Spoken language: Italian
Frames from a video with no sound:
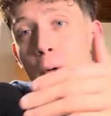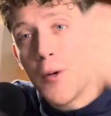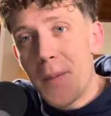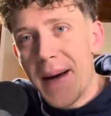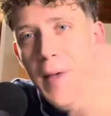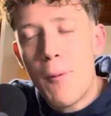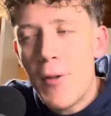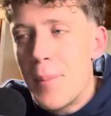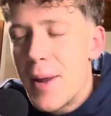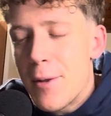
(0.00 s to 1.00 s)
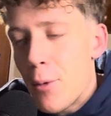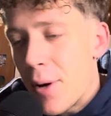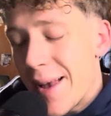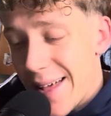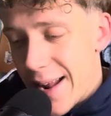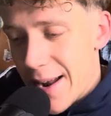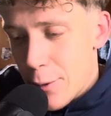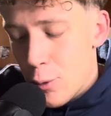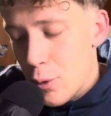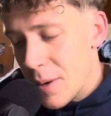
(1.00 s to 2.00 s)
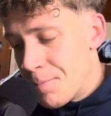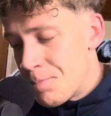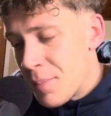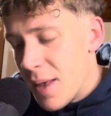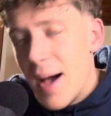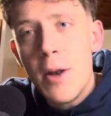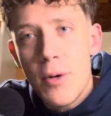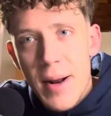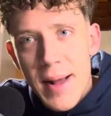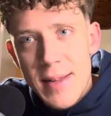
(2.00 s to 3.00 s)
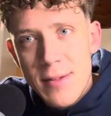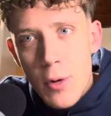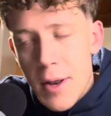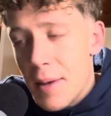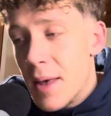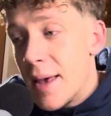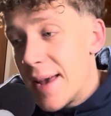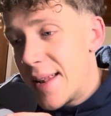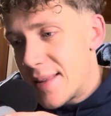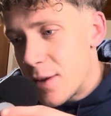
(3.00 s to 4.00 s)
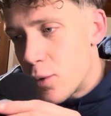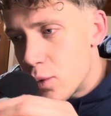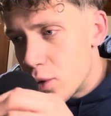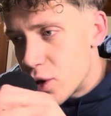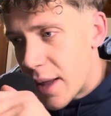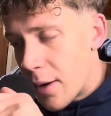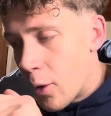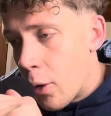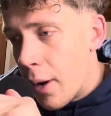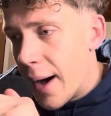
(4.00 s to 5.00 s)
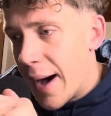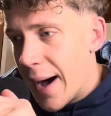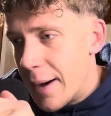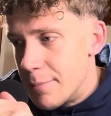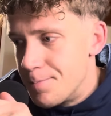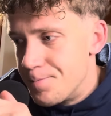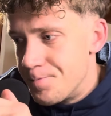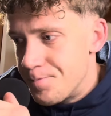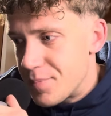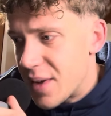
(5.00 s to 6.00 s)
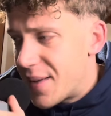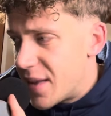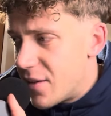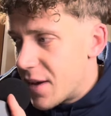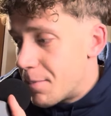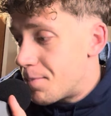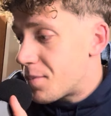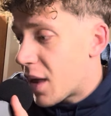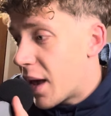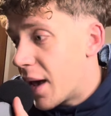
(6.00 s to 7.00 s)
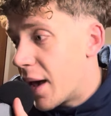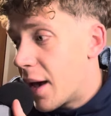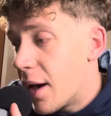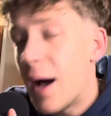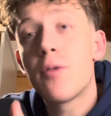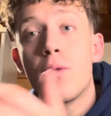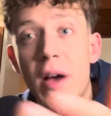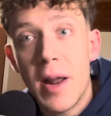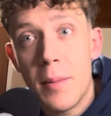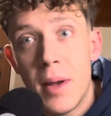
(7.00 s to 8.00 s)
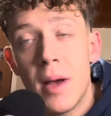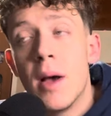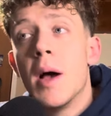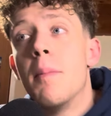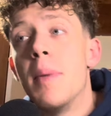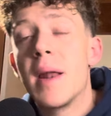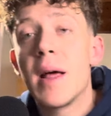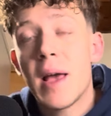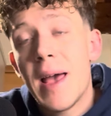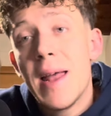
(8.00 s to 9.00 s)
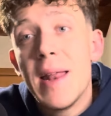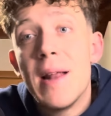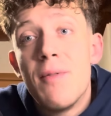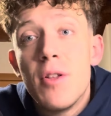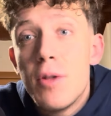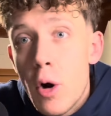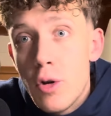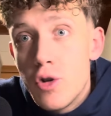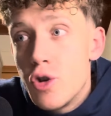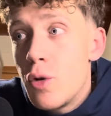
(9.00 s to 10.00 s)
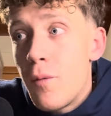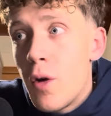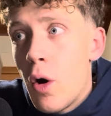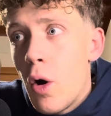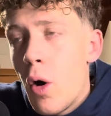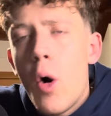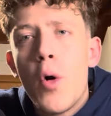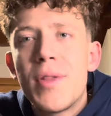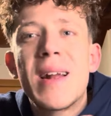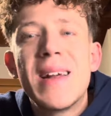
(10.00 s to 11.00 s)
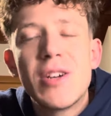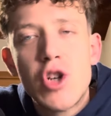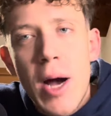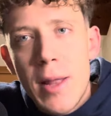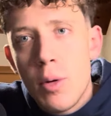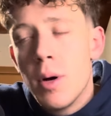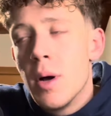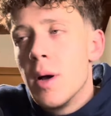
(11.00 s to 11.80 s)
ormai da quando ho aperto il canale YouTube. Allora ragazzuoli, innanzitutto ci tengo a, a dirvi, eh, a scusarmi, perché nel video di oggi non vi ho, ho tralasciato